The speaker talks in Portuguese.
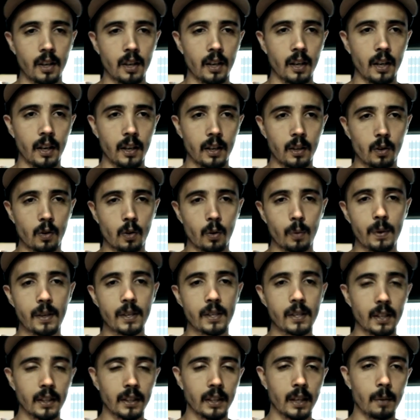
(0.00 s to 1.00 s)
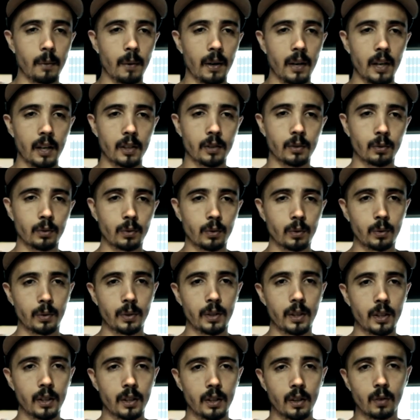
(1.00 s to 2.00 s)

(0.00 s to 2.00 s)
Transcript: aí eu comecei a trabalhar junto com o em,